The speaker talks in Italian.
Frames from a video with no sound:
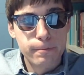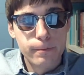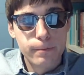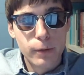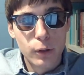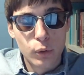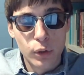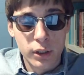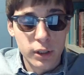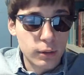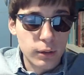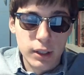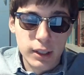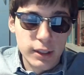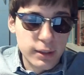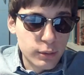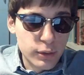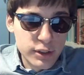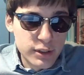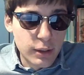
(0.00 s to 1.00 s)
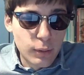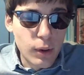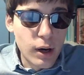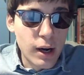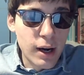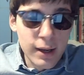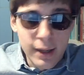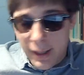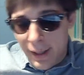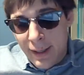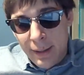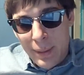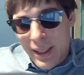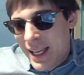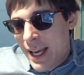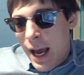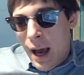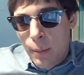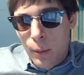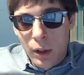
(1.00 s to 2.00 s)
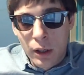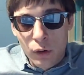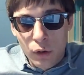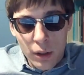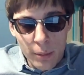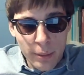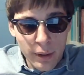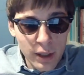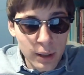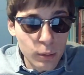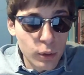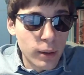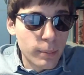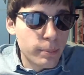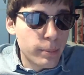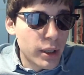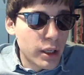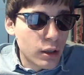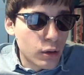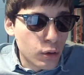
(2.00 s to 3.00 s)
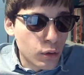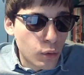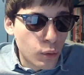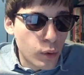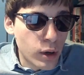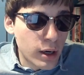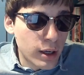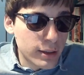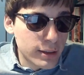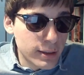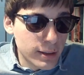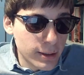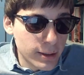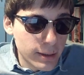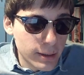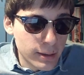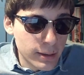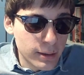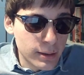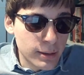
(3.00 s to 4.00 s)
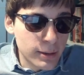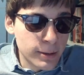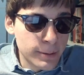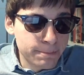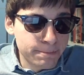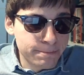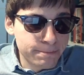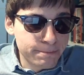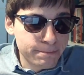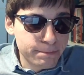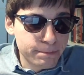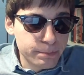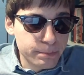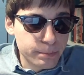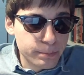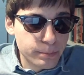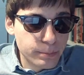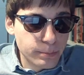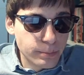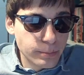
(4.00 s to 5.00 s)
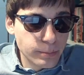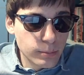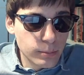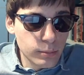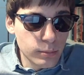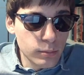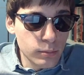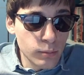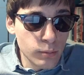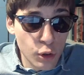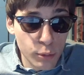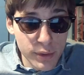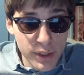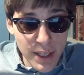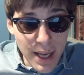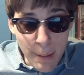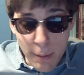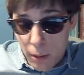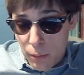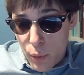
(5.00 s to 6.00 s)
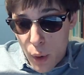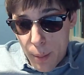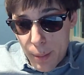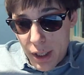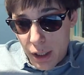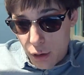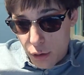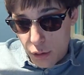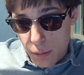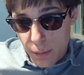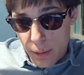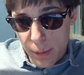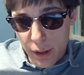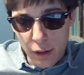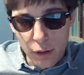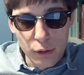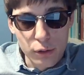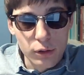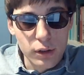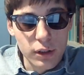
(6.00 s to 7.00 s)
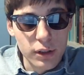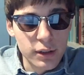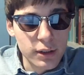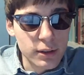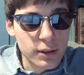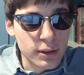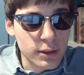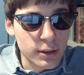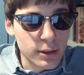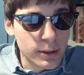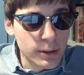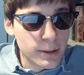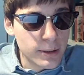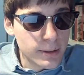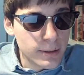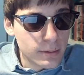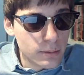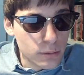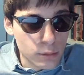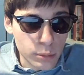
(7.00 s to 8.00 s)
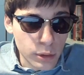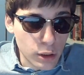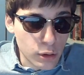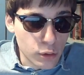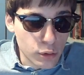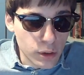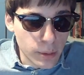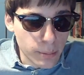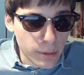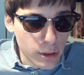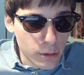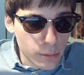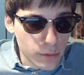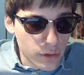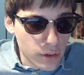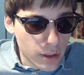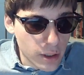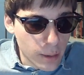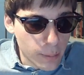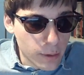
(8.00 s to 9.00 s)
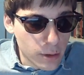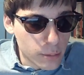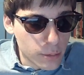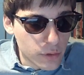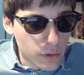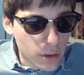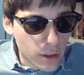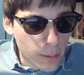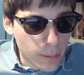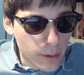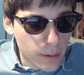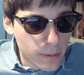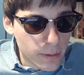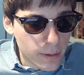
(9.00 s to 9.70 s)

Quindi quelle, questa qua eliminiamola, non ne parliamo nemmeno. Quella di... Ehm, come si chiama? Il mio amico, il mio amico... Eh, non mi ricordo nemmeno come si chiama. Come si chiama?